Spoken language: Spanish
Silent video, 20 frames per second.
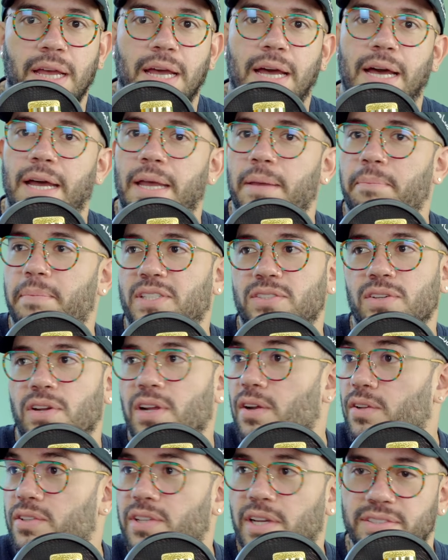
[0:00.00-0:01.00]
Hay personas
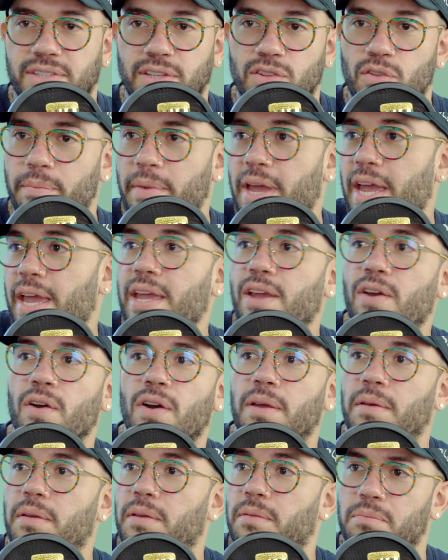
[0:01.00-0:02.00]
que lo están haciendo en México.
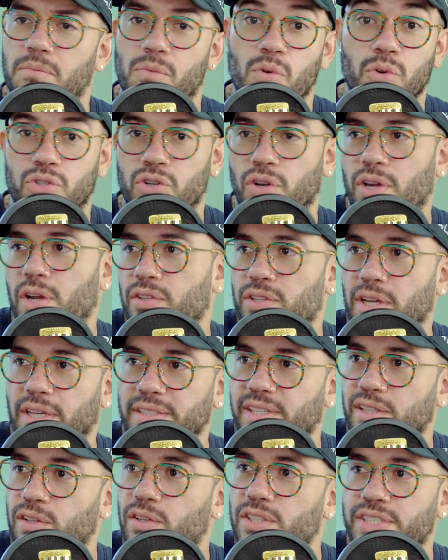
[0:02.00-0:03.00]
Hay muchos que lo
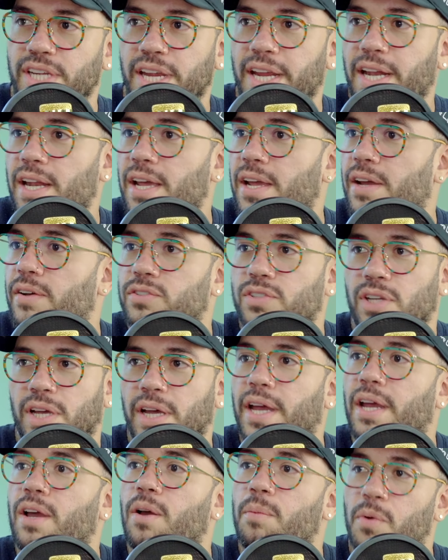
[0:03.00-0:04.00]
haciendo en Chile. O
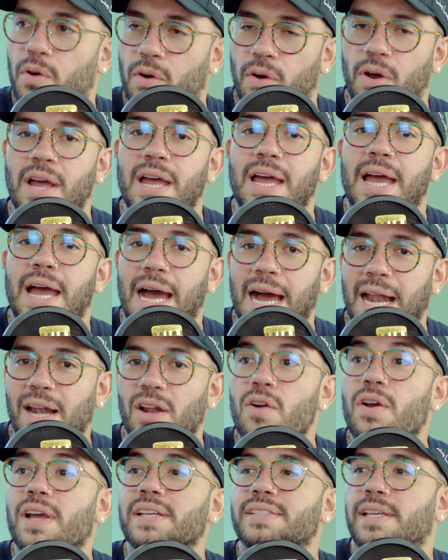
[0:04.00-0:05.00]
sea, es como
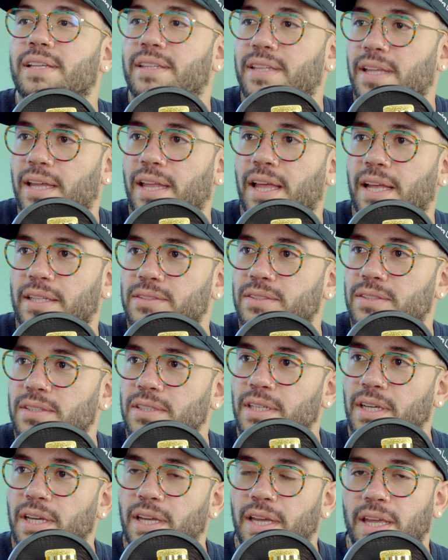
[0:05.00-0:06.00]
algo que se está dando
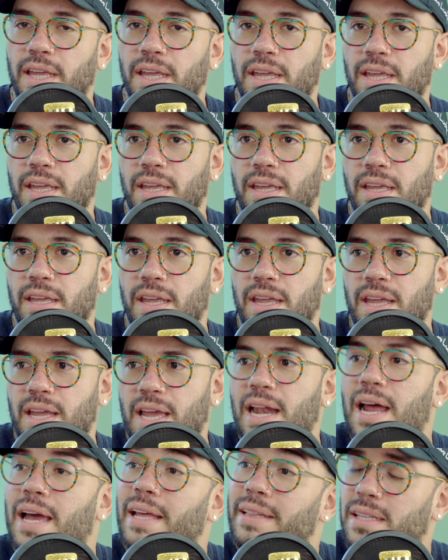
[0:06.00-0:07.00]
y,
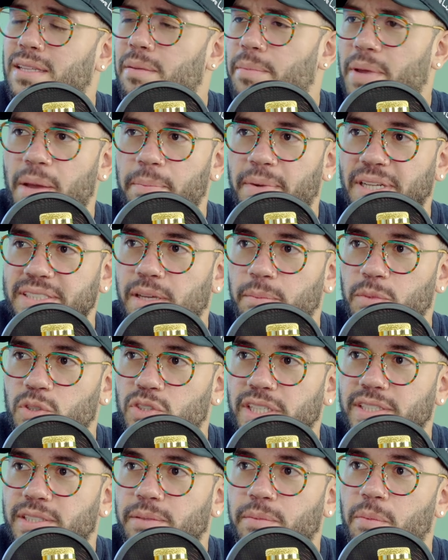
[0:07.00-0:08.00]
que la gente también aprecia
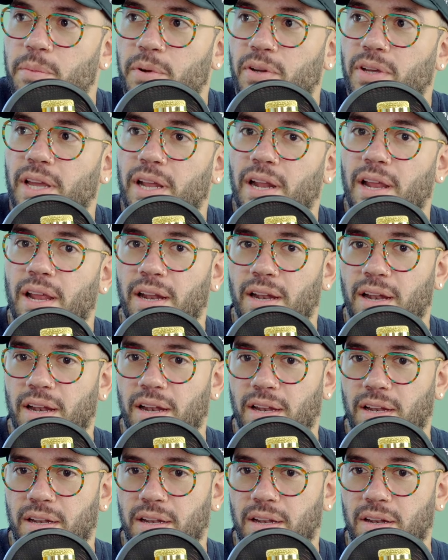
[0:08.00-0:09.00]
muchísimo
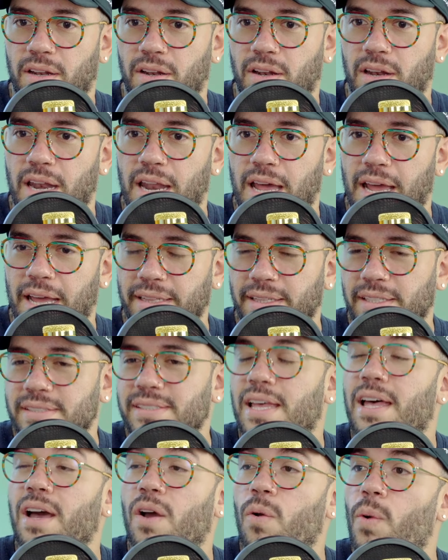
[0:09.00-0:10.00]
porque la gente
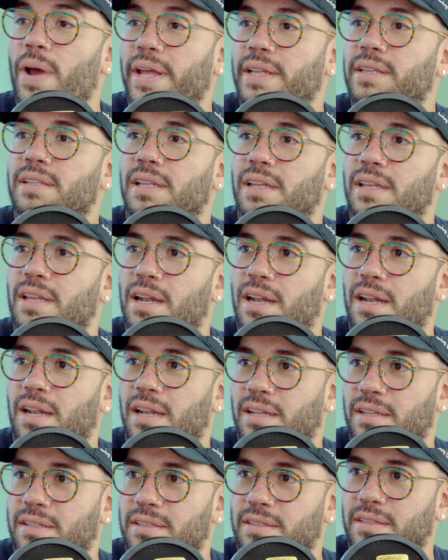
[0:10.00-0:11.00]
se da cuenta
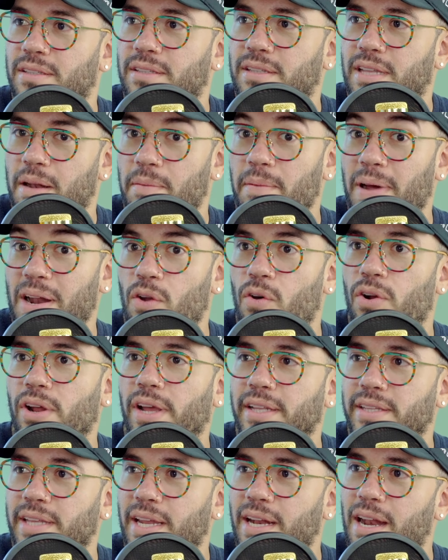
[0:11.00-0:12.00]
del del valor
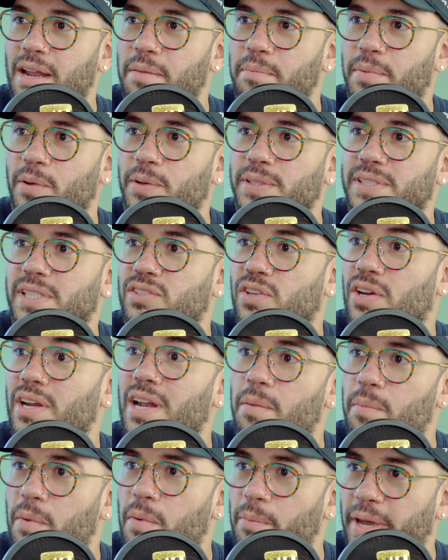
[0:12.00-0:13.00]
que tiene la improvisación en
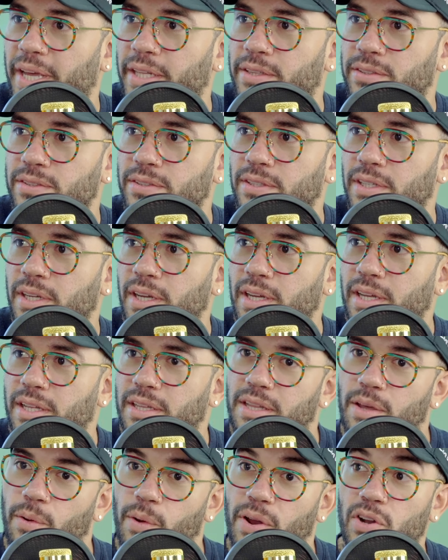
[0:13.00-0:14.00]
el momento,
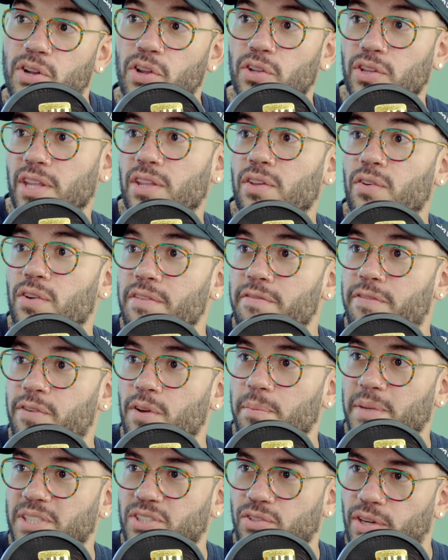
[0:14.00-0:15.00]
de bueno, yo te di una
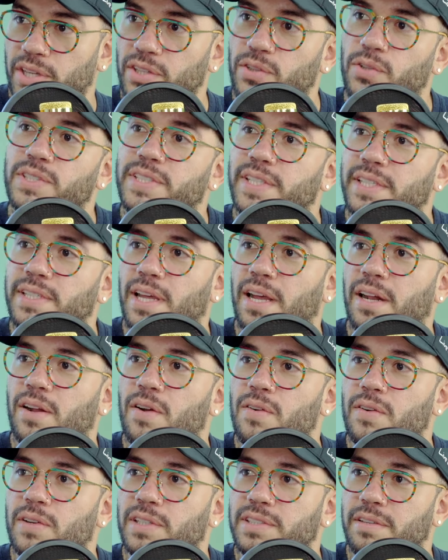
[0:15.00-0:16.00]
información y tú hiciste algo
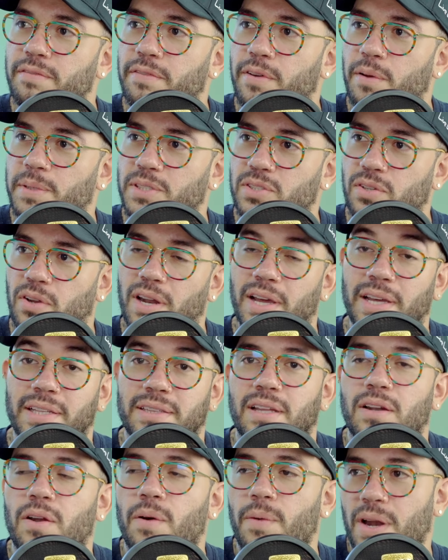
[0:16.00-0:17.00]
con esa información, la
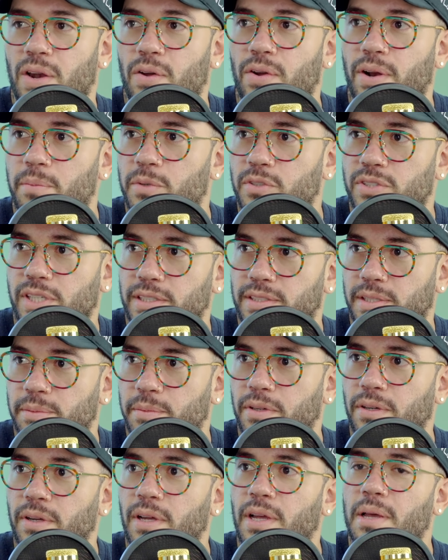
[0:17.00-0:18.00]
gente lo valora
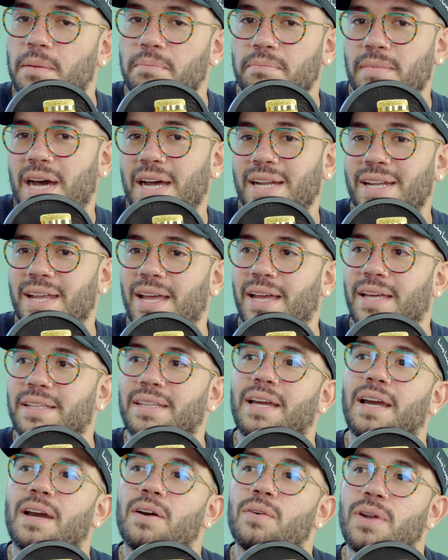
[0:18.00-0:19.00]
muchísimo, más allá de que
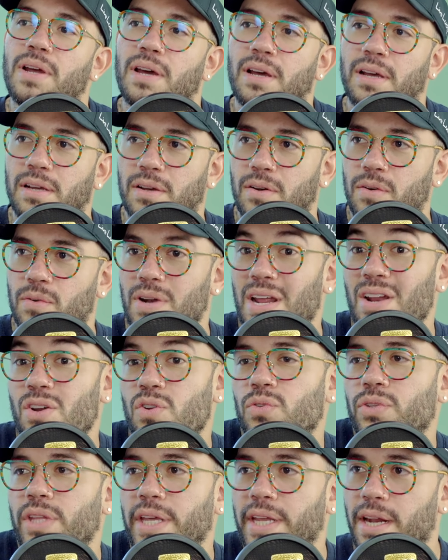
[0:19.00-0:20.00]
tengas una, una
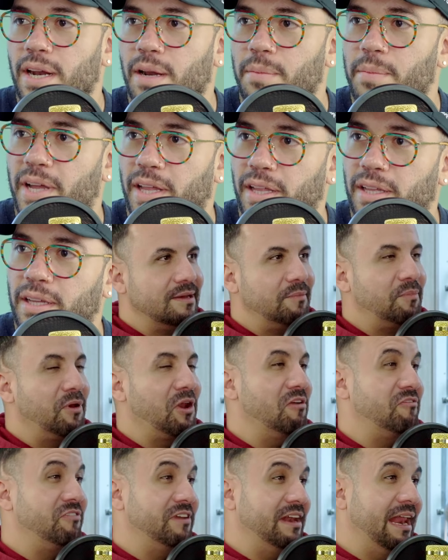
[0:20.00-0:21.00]
rutina armada. Pero
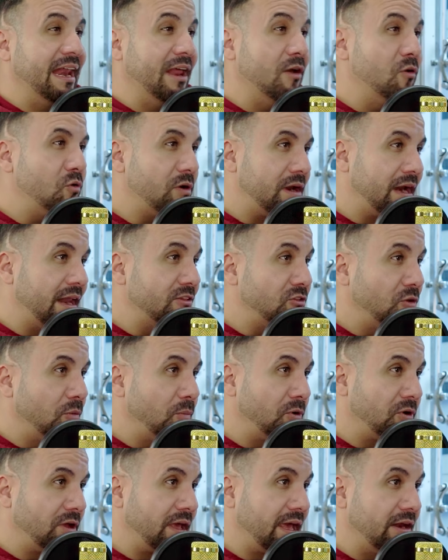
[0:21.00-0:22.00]
al final es un reto
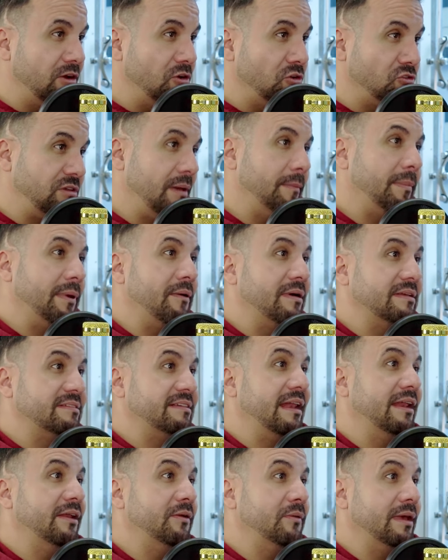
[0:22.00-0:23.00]
porque no siempre va a
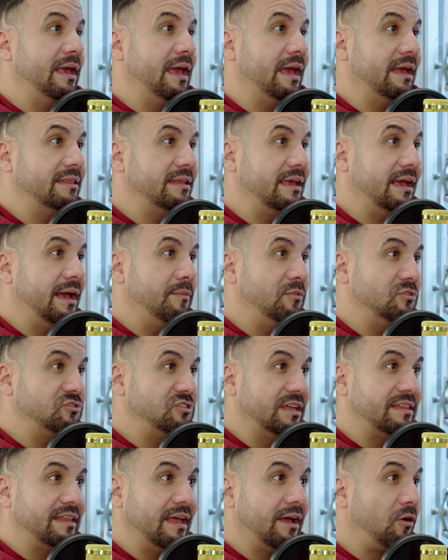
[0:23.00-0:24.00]
salir bien, digamos, si
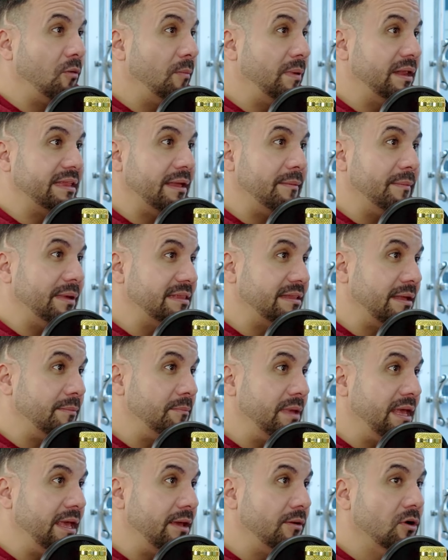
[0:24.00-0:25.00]
estás completamente en
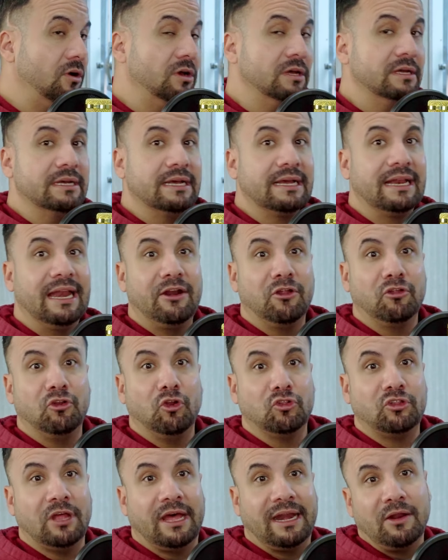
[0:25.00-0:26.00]
vivo, claro, lo
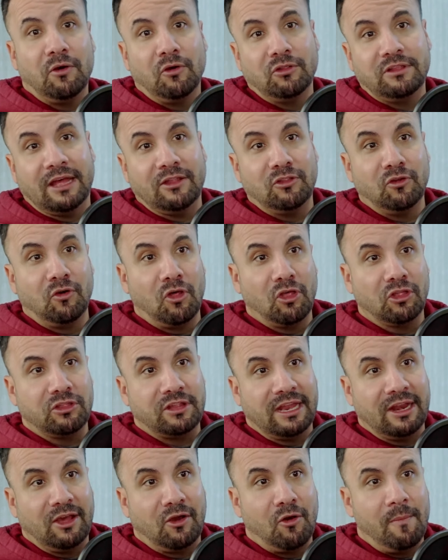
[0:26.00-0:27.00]
estás rebotando cuando
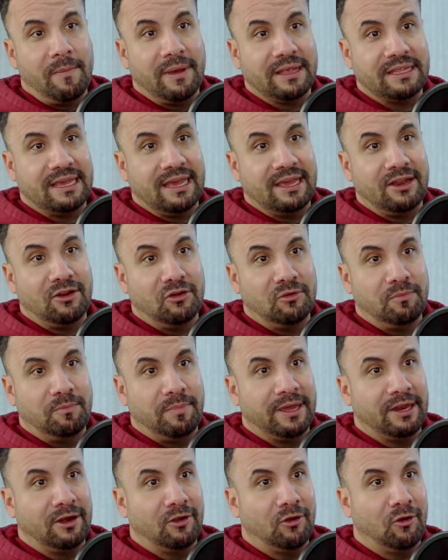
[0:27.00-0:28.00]
tienes compañeros,
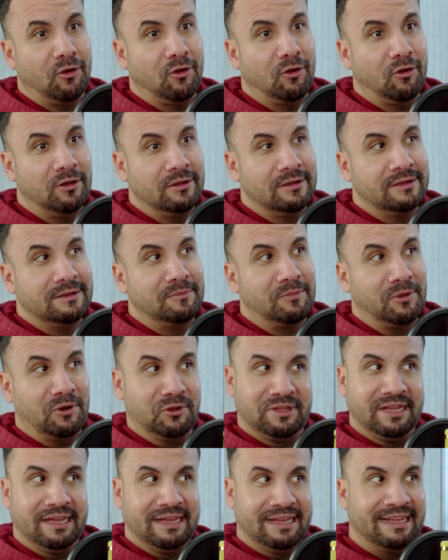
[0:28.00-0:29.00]
pero, pero
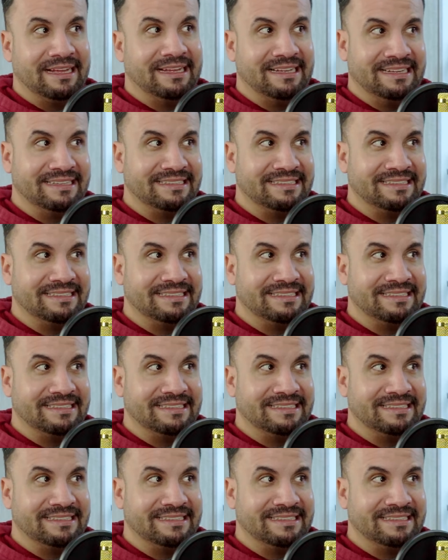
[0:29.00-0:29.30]
está...